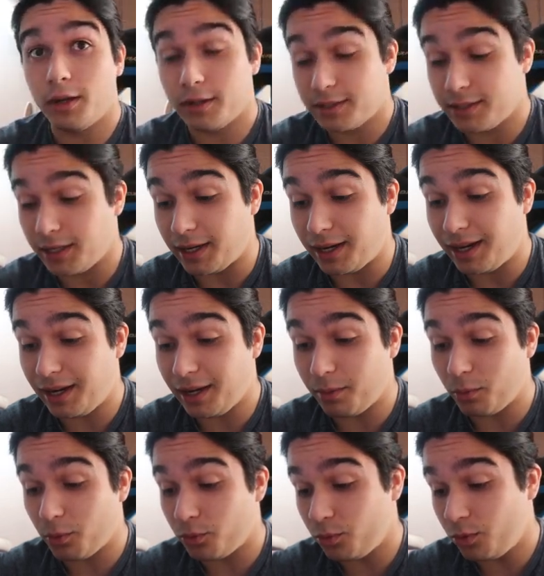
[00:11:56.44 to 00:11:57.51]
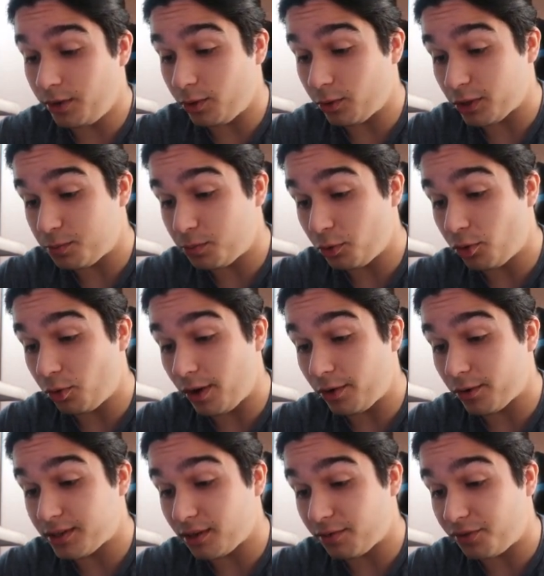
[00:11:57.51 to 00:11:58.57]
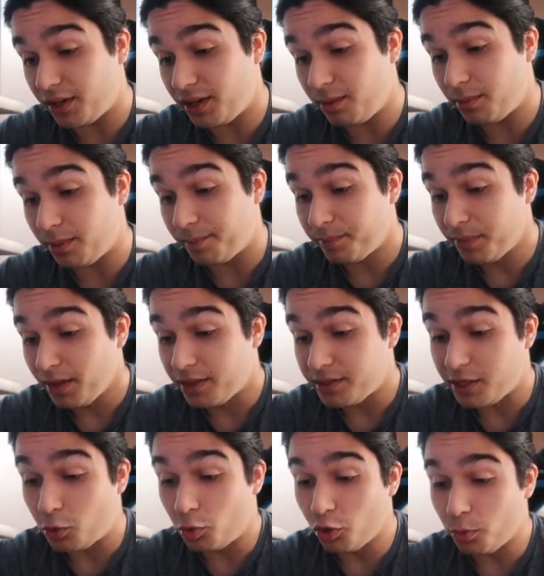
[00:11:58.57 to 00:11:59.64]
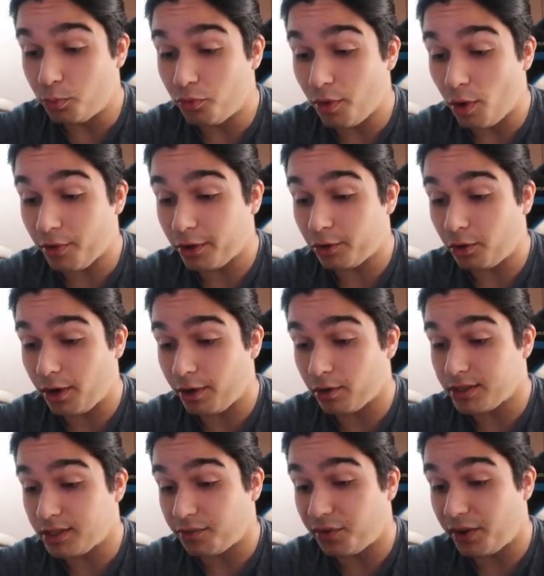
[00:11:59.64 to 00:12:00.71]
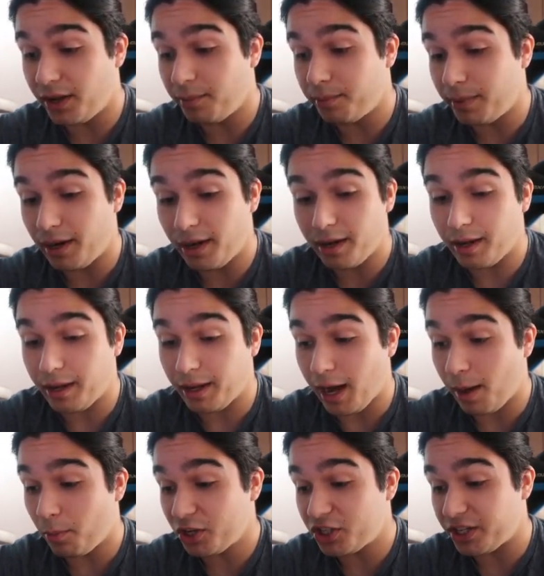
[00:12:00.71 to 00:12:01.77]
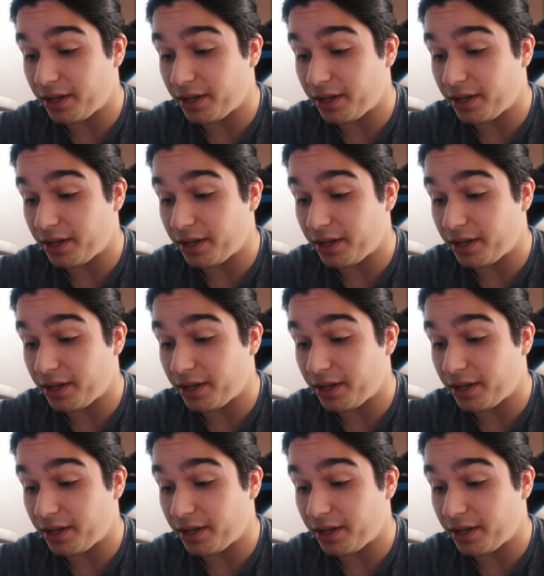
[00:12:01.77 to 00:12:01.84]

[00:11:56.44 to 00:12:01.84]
hein. C'est clairement nul. Il ne reste plus que l'Alliance Infaillible. C'est cool de pouvoir ouvrir de l'Alliance Infaillible, mais là, à moins